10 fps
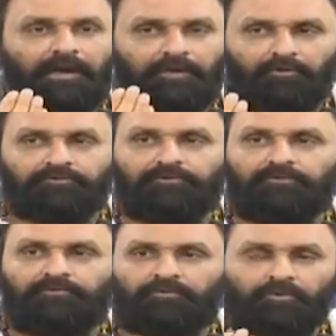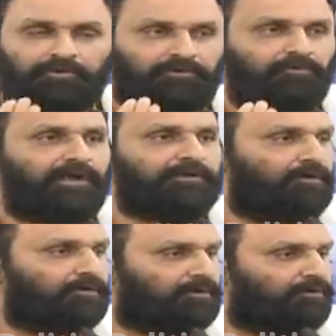ఆ రోజు కోర్టు వాయిదా
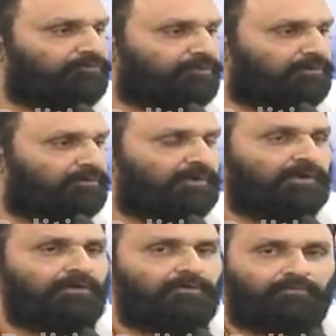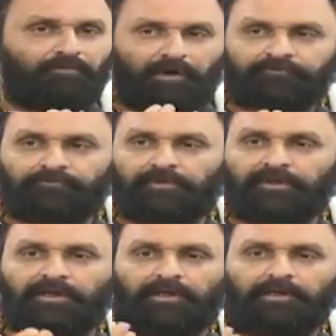ఉన్న రోజు
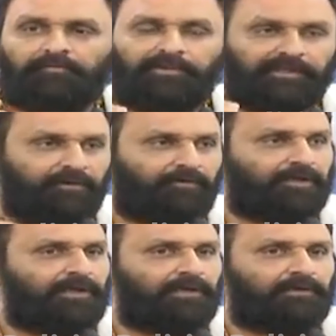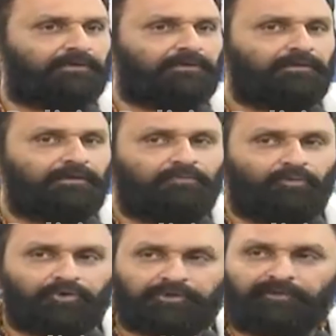వాస్తవంగా మీకేమన్నా
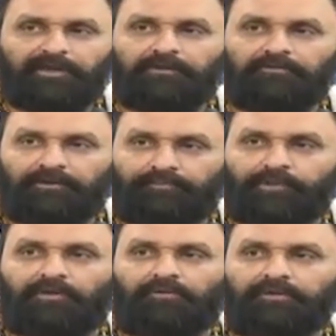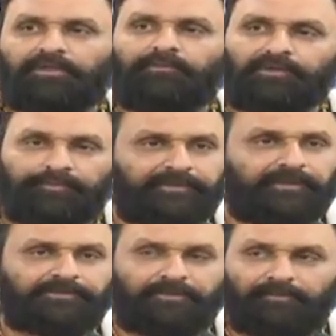ముఖ్యమైనటువంటి పనులు ఉంటే మీరు
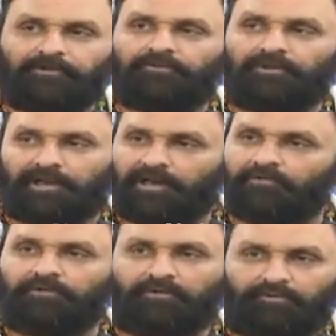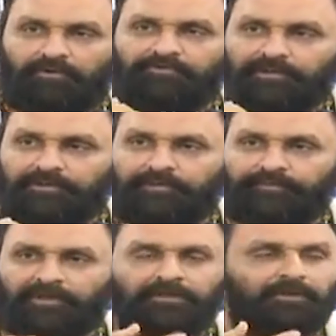పిటిషన్ పెట్టుకుని రాకుండా ఉండొచ్చు అని
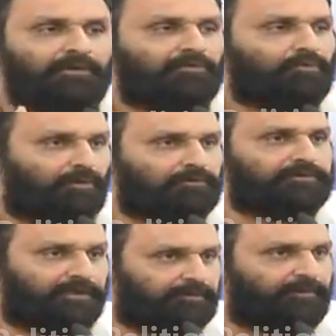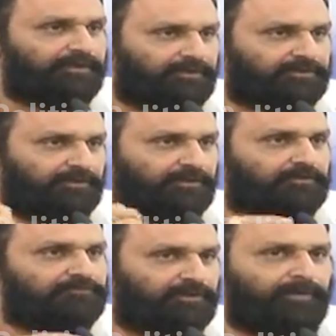చెప్పి కోర్టు జడ్జిమెంట్ ఇచ్చింది
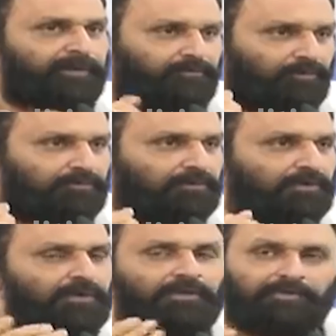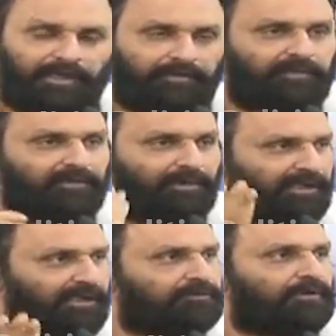సిబిఐ కోర్టు దాని మీద
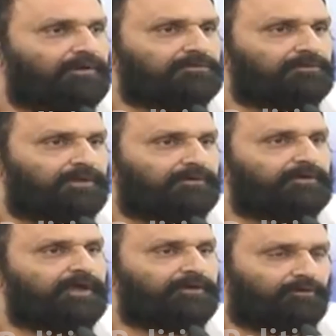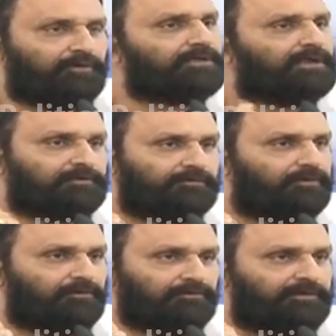మళ్ళీ ఆ తర్వాత ఉన్నటువంటి హైకోర్టుకి వెళ్ళడం
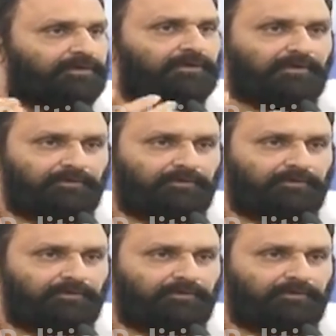జరుగుద్ది